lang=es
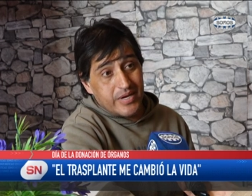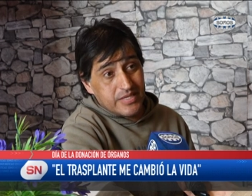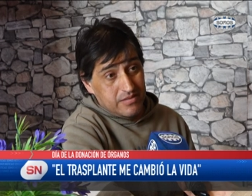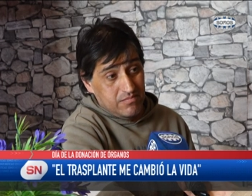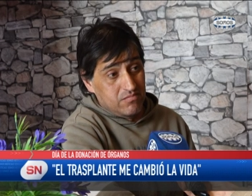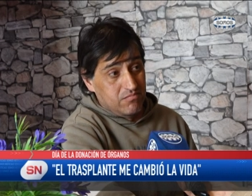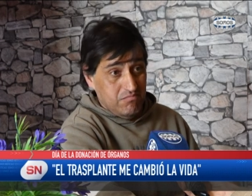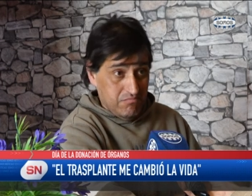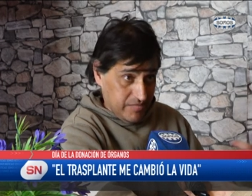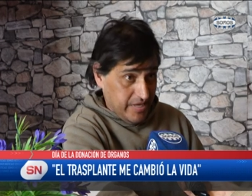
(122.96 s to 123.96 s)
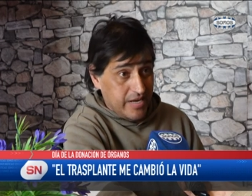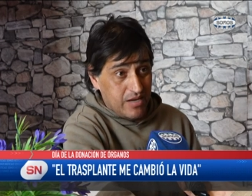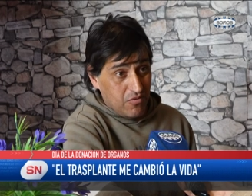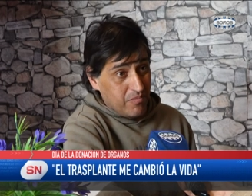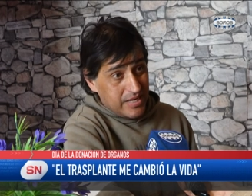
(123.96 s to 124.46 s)
vez
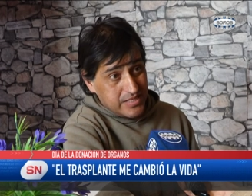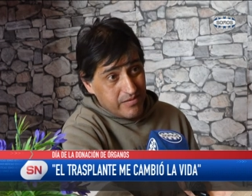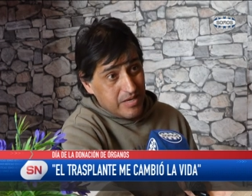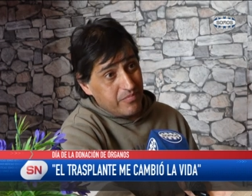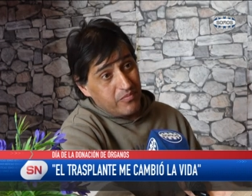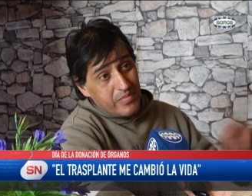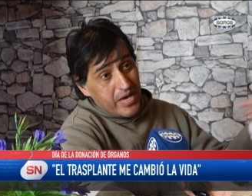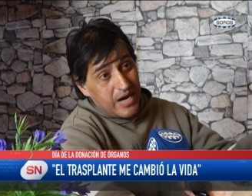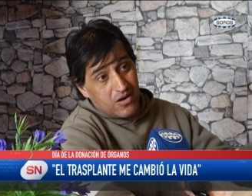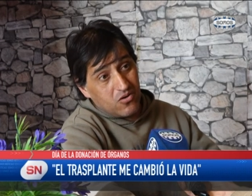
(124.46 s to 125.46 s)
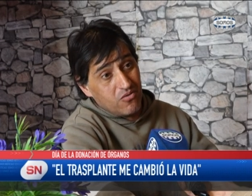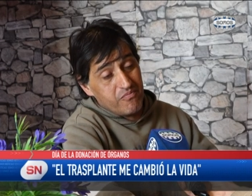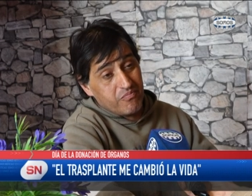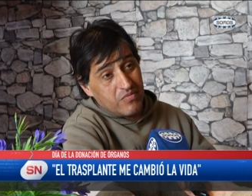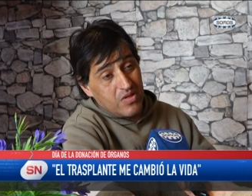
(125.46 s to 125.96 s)
era compatible, viajo
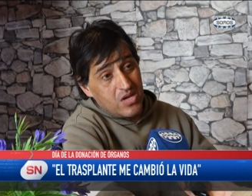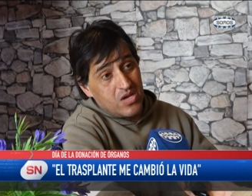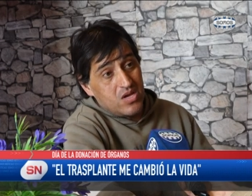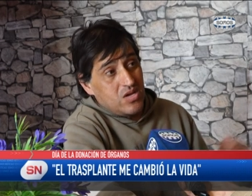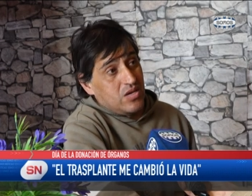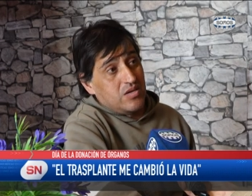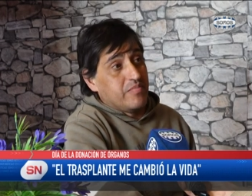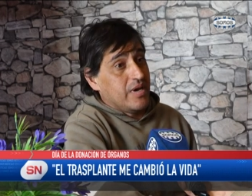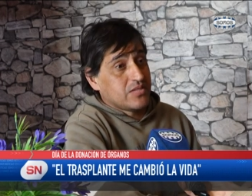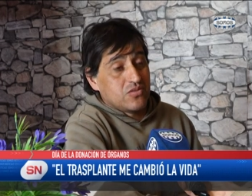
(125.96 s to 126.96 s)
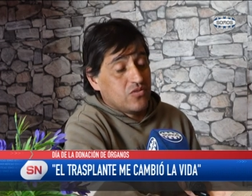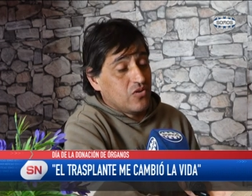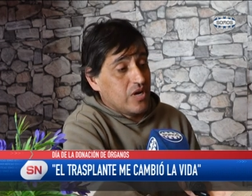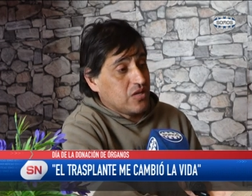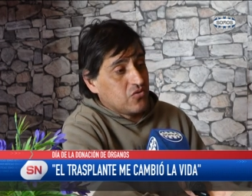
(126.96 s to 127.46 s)
y me hacen
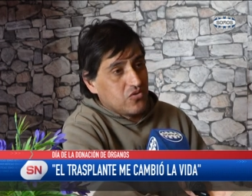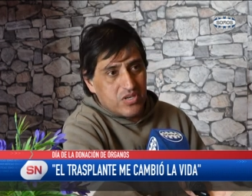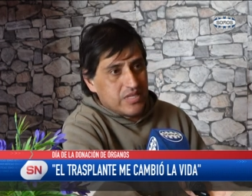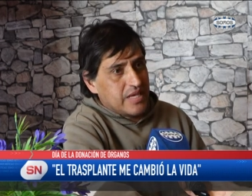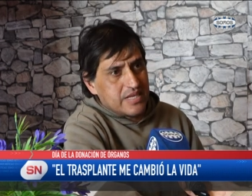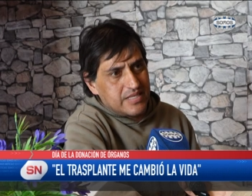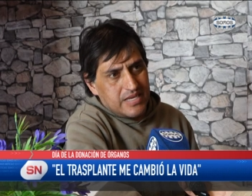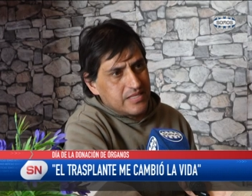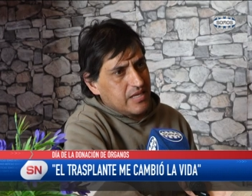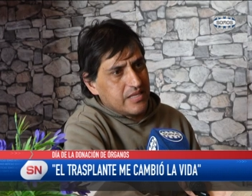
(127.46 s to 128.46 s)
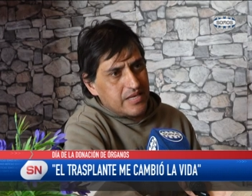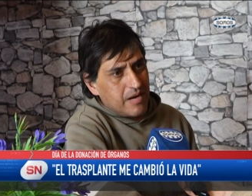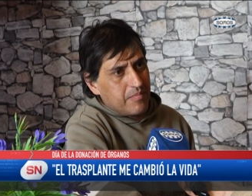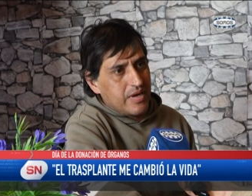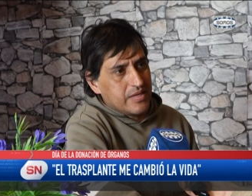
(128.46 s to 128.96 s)
unos estudios que te hacen antes del
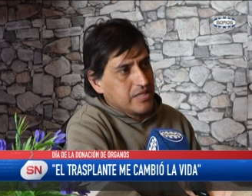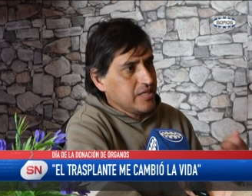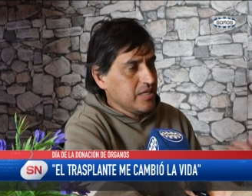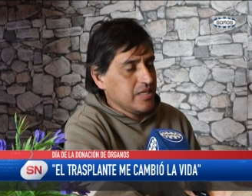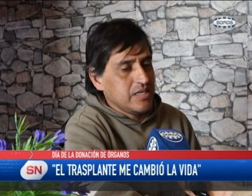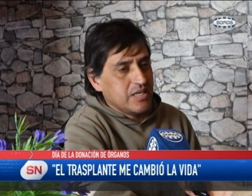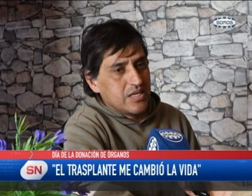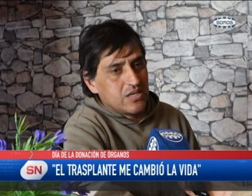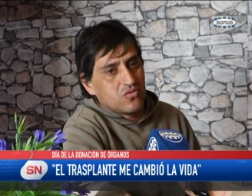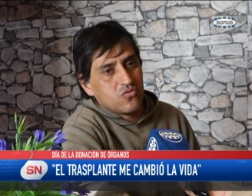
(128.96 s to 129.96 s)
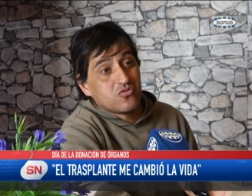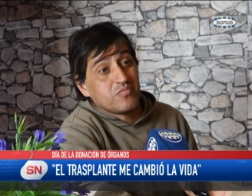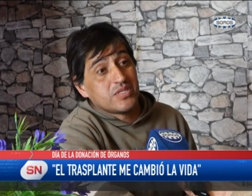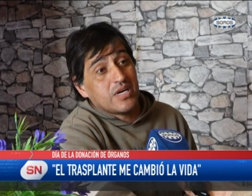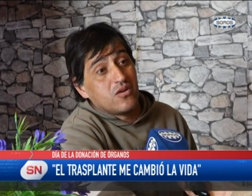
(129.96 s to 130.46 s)
trasplante y justo
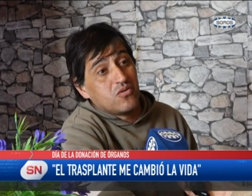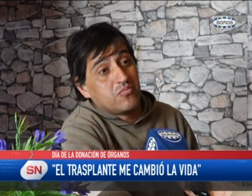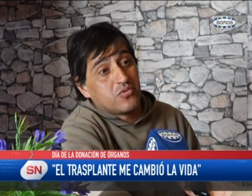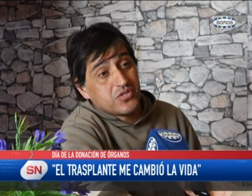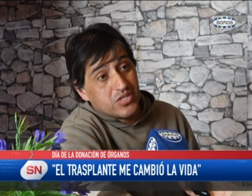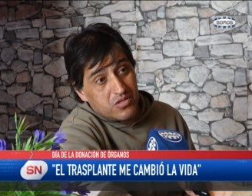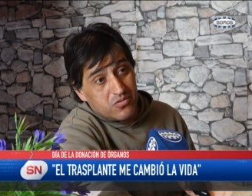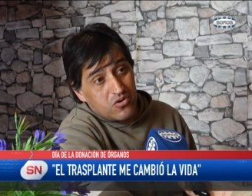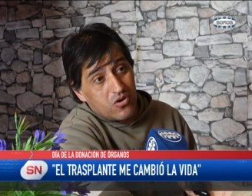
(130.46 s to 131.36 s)
me salió el positivo el